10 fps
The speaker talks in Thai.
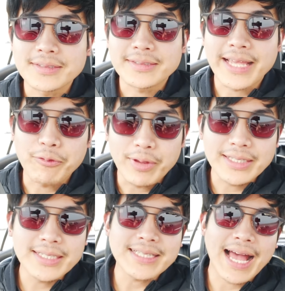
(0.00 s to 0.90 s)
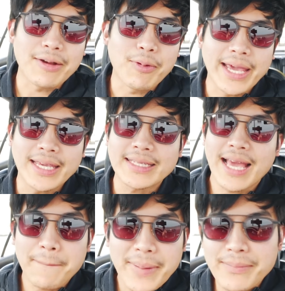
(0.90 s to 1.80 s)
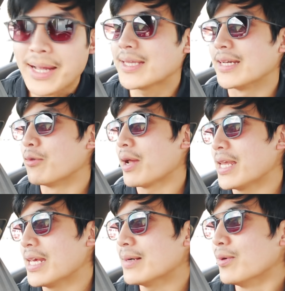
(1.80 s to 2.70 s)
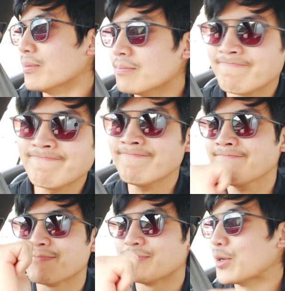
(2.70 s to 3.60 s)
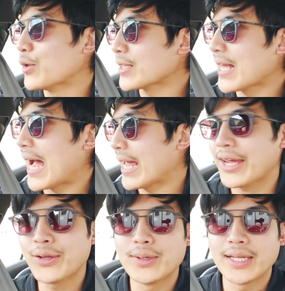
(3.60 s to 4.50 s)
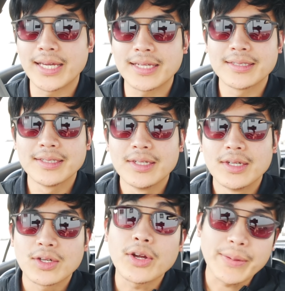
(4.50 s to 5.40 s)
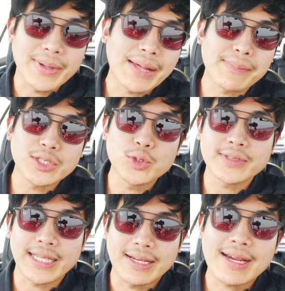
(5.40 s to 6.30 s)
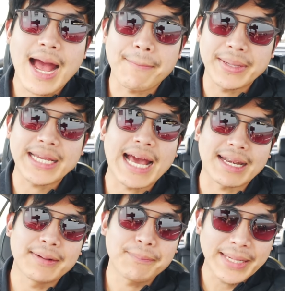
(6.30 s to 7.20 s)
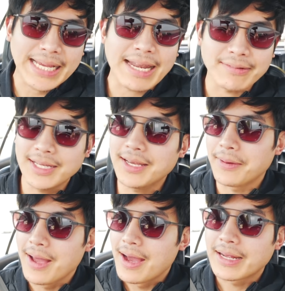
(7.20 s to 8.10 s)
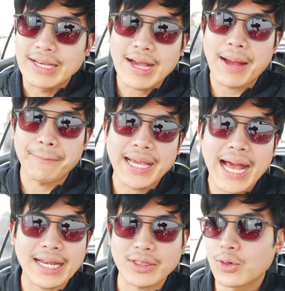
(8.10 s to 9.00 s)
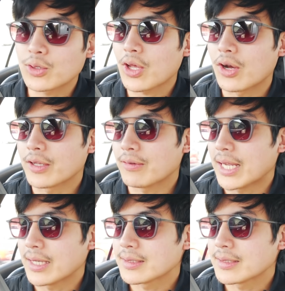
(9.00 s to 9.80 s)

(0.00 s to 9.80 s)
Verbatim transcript: แซนด์วิชที่สั่งไว้ยังไม่มาถึงวันนี้ครับผมอดถ่ายให้ดูเลย ก็เดี๋ยวไปรับมาชูเสร็จเดี๋ยวขับไปกัดไปกัดเดี๋ยวขับไปขัดโต๊ะต่อดีกว่า